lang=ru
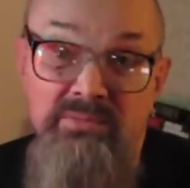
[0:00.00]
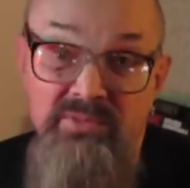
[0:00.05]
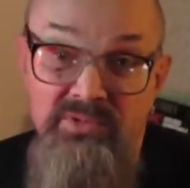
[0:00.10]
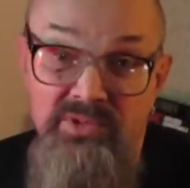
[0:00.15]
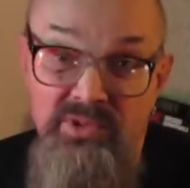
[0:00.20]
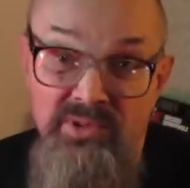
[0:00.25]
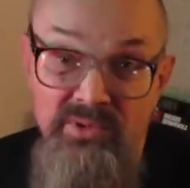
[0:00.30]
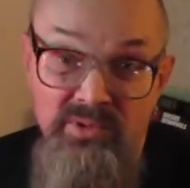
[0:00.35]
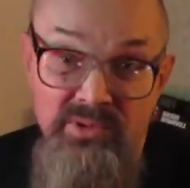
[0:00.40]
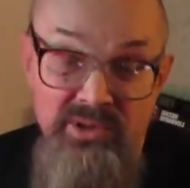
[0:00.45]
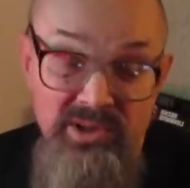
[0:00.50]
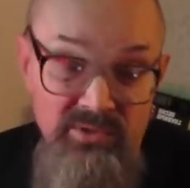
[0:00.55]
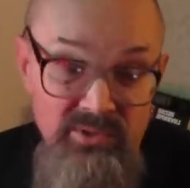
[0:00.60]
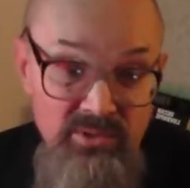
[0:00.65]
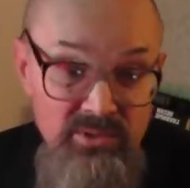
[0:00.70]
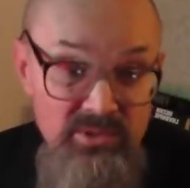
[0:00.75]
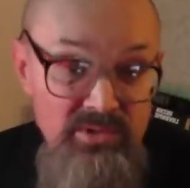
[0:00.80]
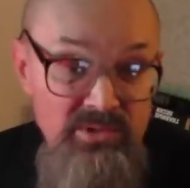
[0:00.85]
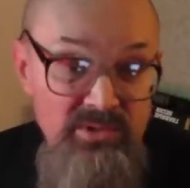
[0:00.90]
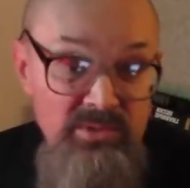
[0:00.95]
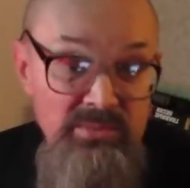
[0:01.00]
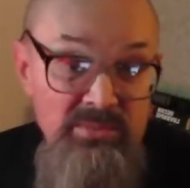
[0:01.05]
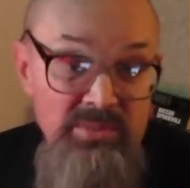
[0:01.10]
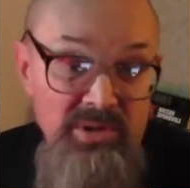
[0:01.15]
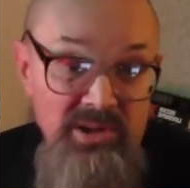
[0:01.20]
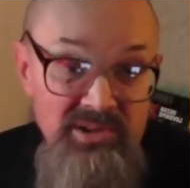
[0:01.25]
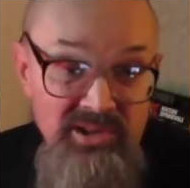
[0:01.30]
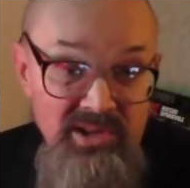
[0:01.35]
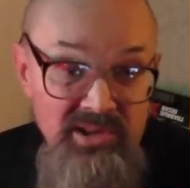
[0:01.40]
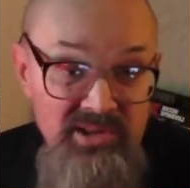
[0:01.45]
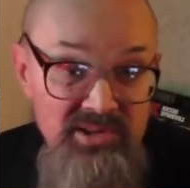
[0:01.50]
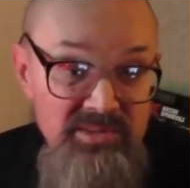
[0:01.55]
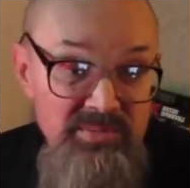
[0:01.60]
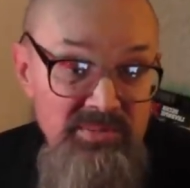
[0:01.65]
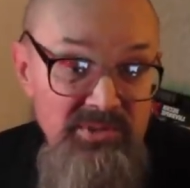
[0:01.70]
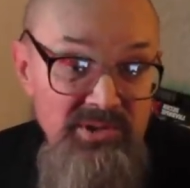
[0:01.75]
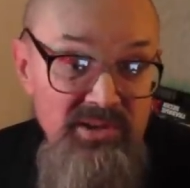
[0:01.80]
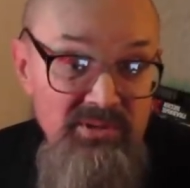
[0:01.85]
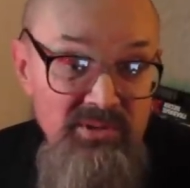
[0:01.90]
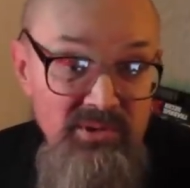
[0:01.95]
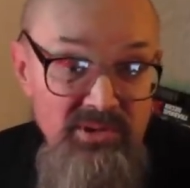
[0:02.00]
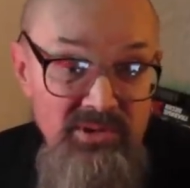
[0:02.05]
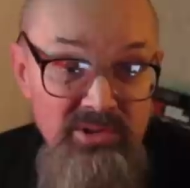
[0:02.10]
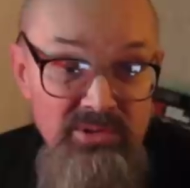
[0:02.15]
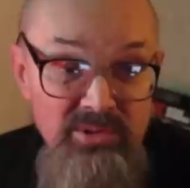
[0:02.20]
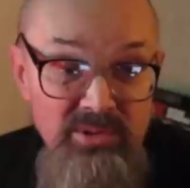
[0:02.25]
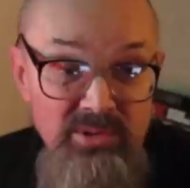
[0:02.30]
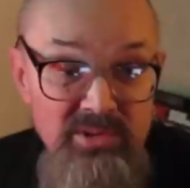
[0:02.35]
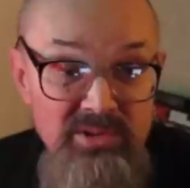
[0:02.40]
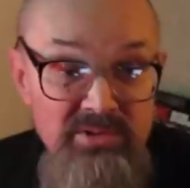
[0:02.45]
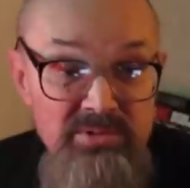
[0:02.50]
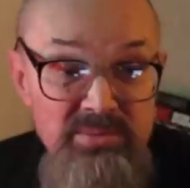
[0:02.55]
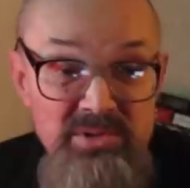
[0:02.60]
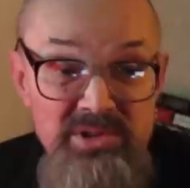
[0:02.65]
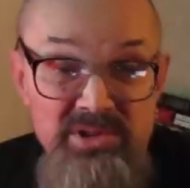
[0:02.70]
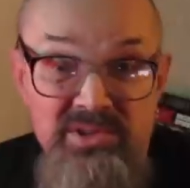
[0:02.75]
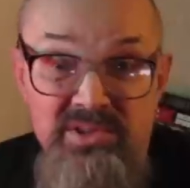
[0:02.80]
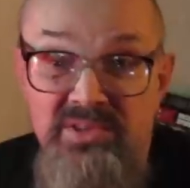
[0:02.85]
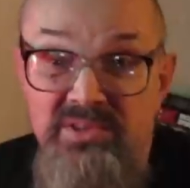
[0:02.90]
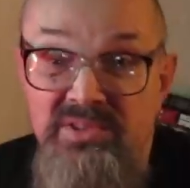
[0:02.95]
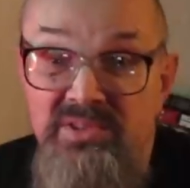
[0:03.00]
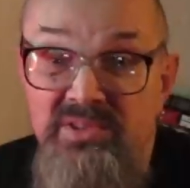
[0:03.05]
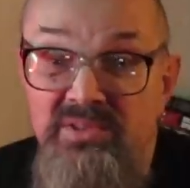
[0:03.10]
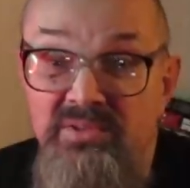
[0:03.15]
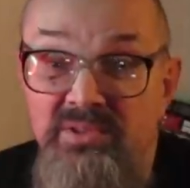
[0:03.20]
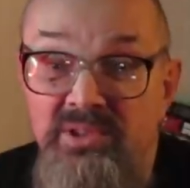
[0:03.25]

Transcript: в силу того, что болтались мы довольно долго вместе с